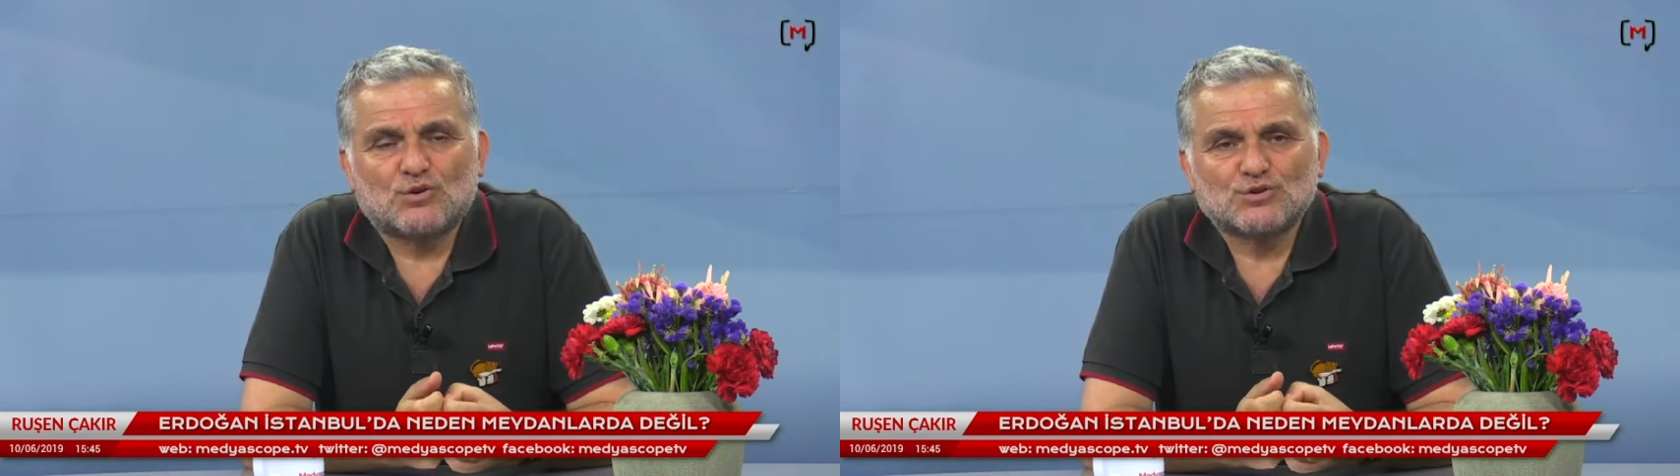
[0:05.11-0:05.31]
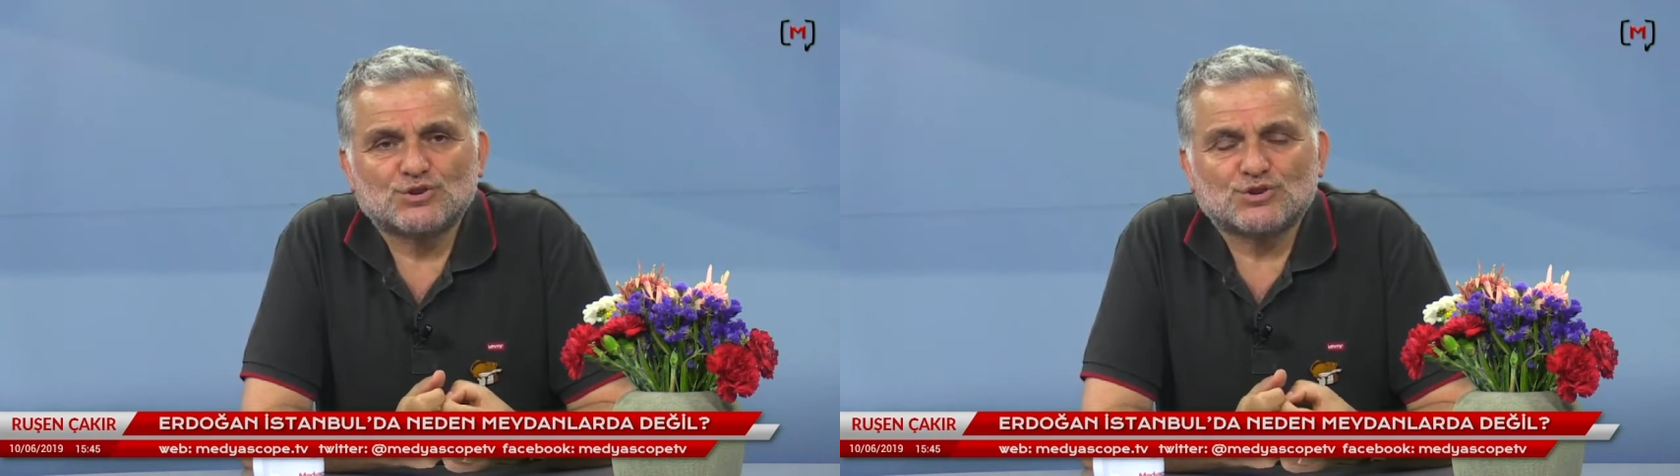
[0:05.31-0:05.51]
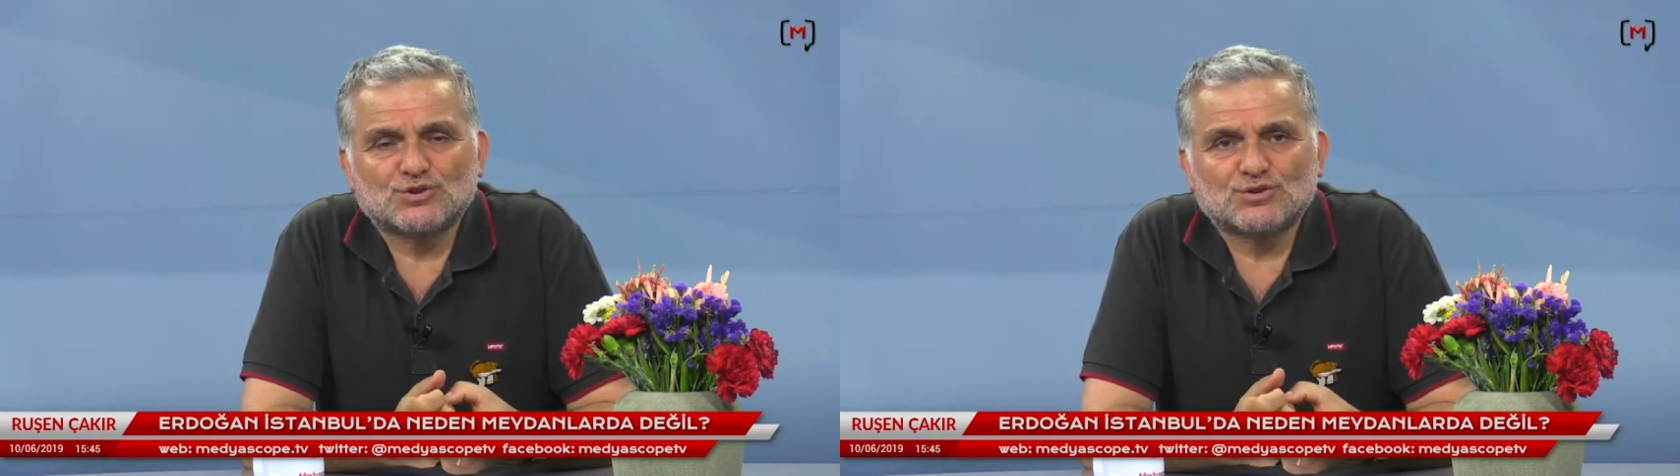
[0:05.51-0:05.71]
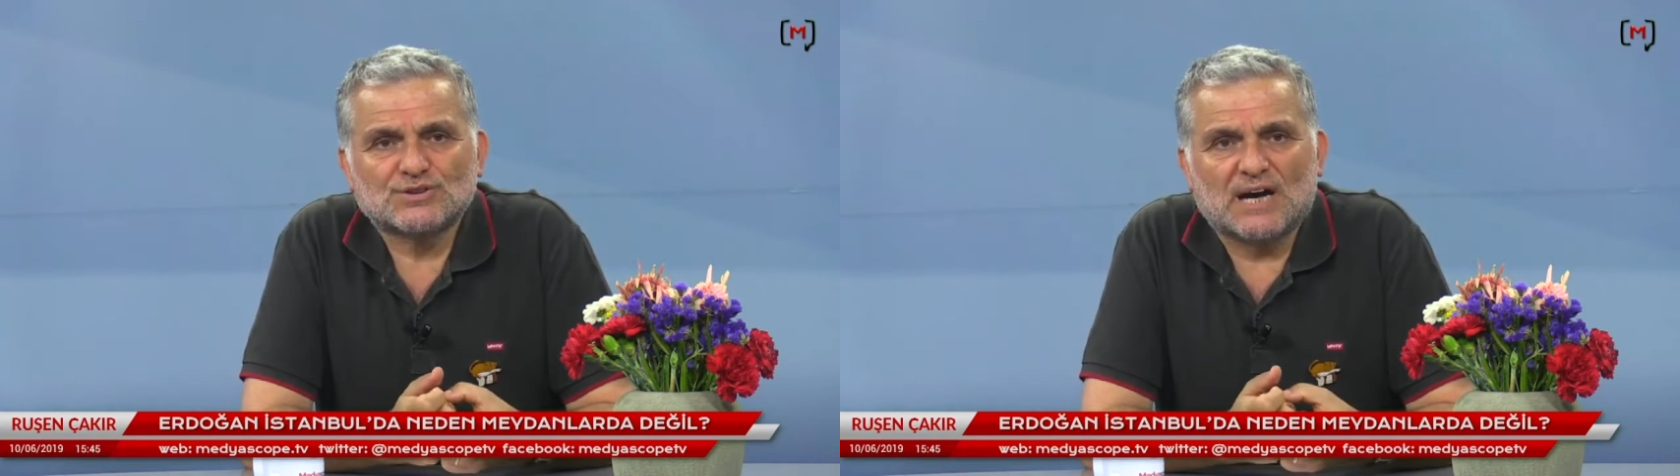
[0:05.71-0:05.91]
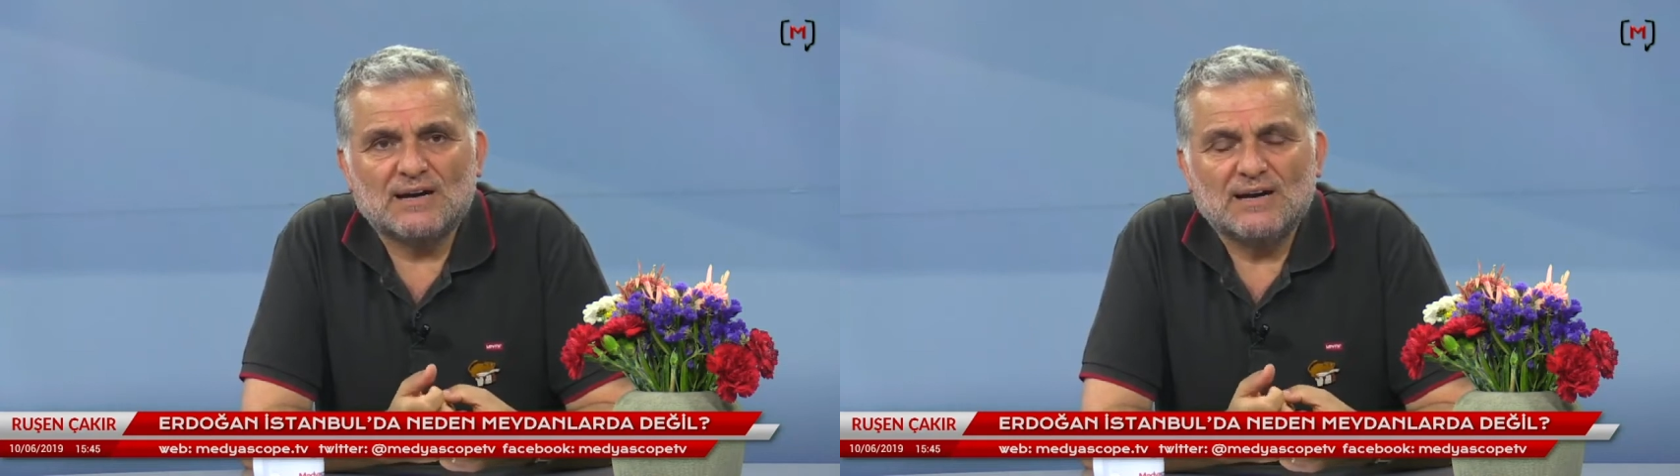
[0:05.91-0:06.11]

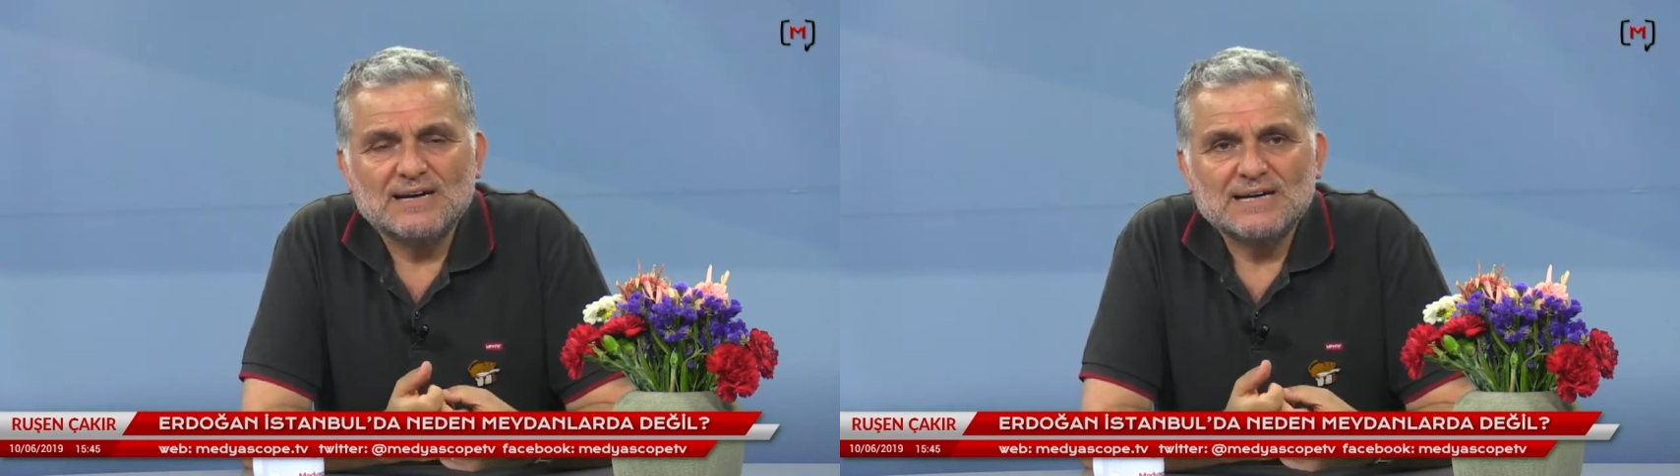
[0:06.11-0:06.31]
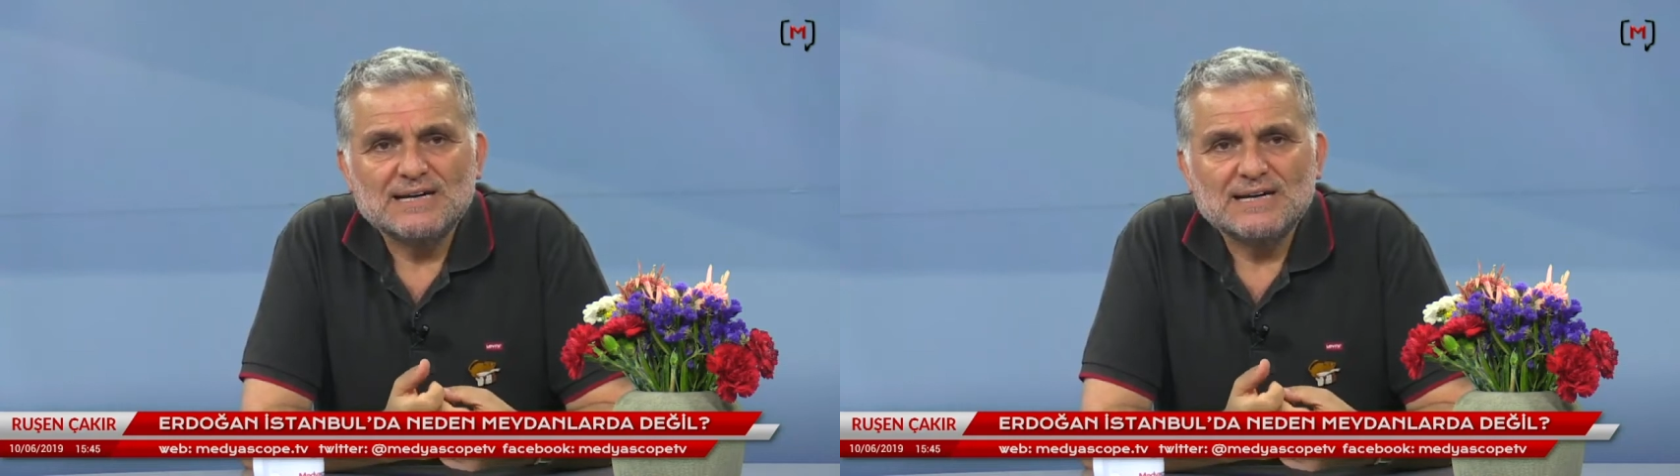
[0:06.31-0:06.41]
konusunda